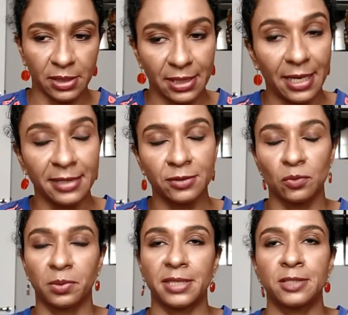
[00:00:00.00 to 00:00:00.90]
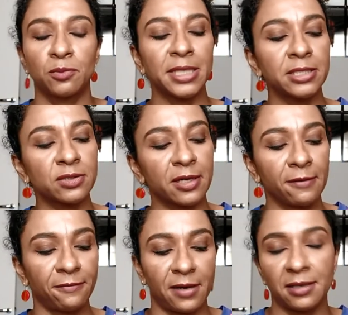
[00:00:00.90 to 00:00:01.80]
né, raízes do Brasil, mas isso que
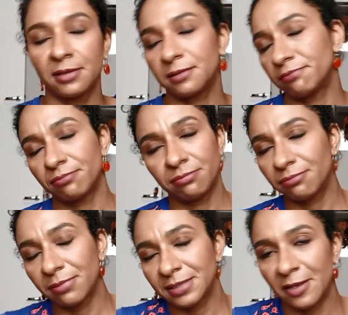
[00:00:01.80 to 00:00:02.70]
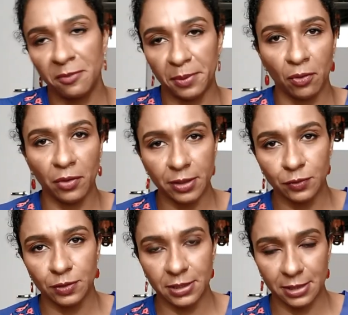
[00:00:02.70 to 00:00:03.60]
ele fala é, serve para qualquer
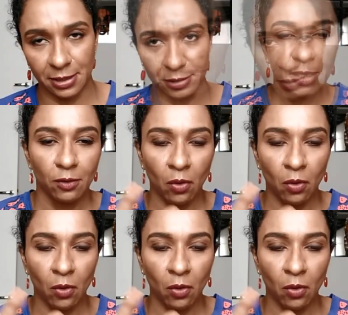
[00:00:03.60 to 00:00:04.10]
sociedade.